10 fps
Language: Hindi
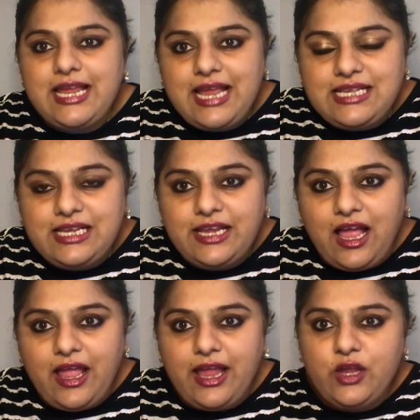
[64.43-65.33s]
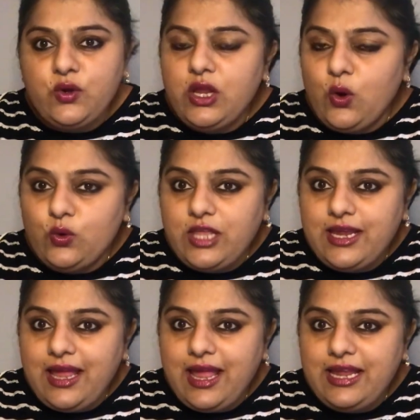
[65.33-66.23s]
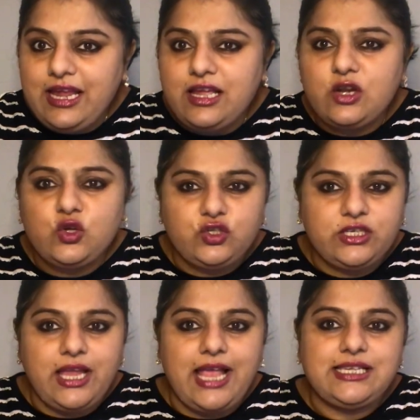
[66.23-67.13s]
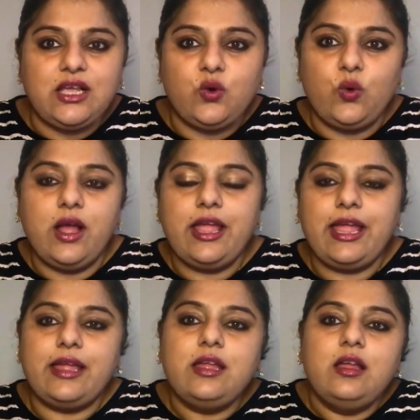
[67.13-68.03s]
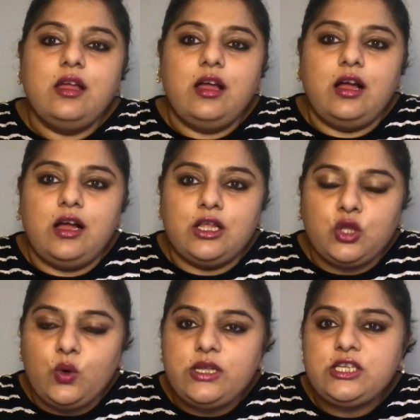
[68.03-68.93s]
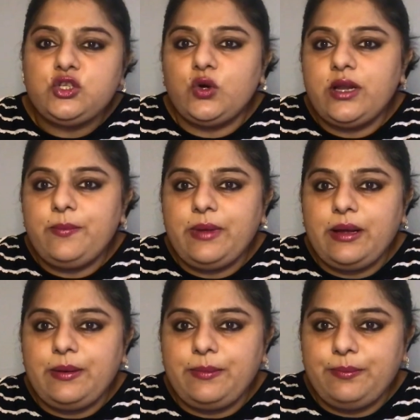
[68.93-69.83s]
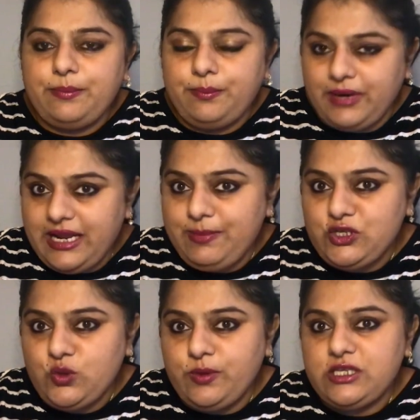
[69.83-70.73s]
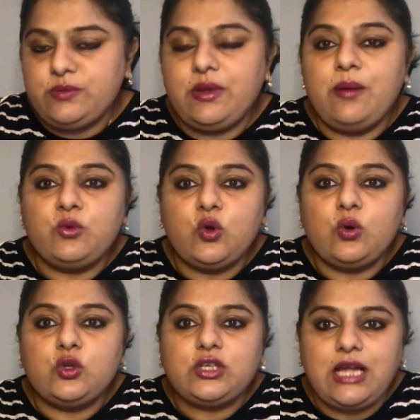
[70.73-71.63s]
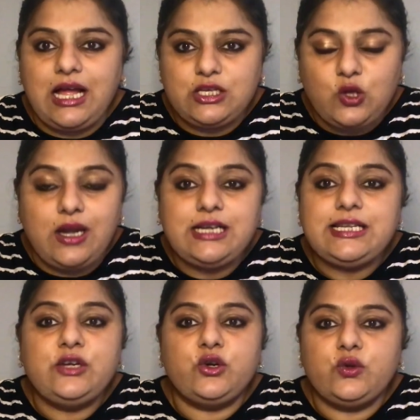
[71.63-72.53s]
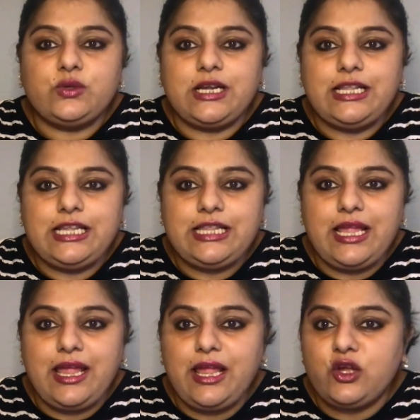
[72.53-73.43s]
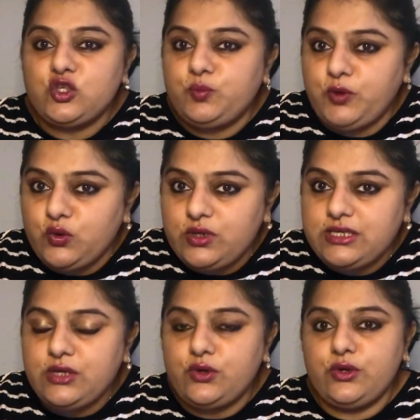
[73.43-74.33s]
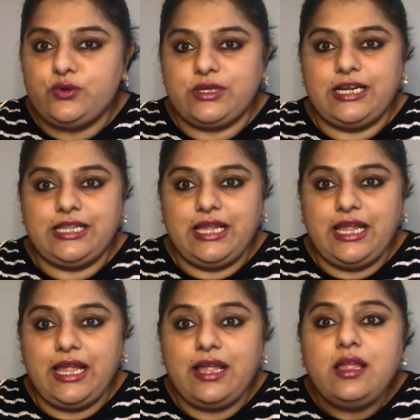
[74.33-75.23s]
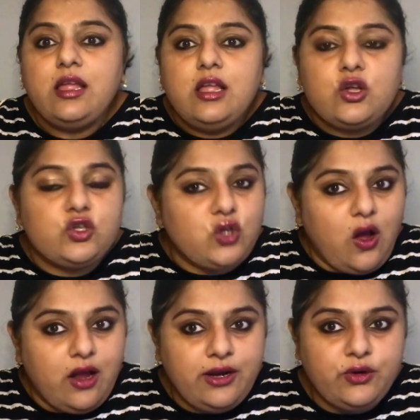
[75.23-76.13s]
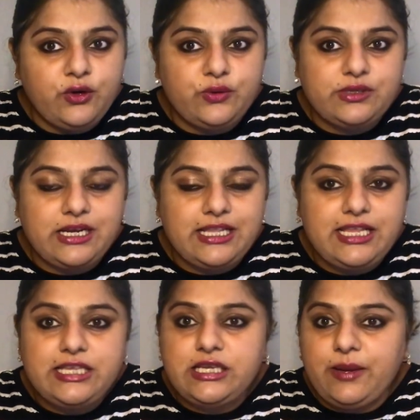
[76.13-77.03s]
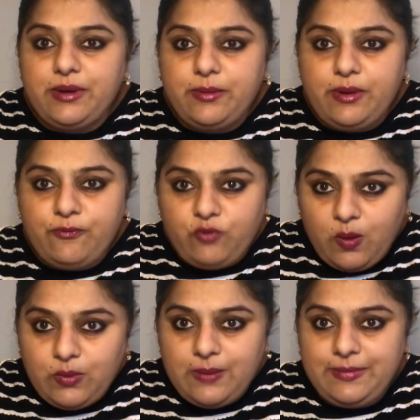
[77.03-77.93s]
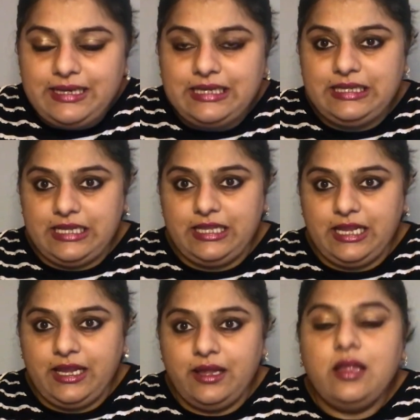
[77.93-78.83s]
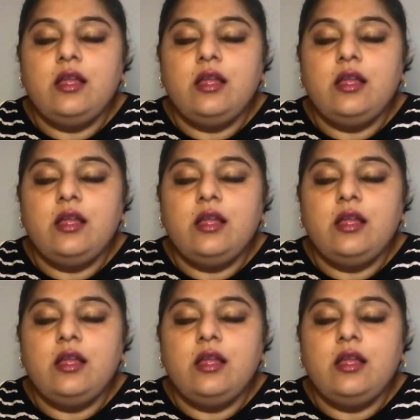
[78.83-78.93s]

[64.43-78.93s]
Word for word: है कैसे क्या है क्योंकि होता क्या है कि अगर कुछ ऐसा हुआ है थोड़े से छोटे बड़े बच्चों पे जिस पर हमको कुछ खा सॉलिड्स इंट्रोड्यूस कर देते हैं कुछ प्यूरीज इंट्रोड्यूस करते हैं कुछ और इंट्रोड्यूस करते हैं जैसे कभी कभी हम फॉर्मूला मिल्क देते हैं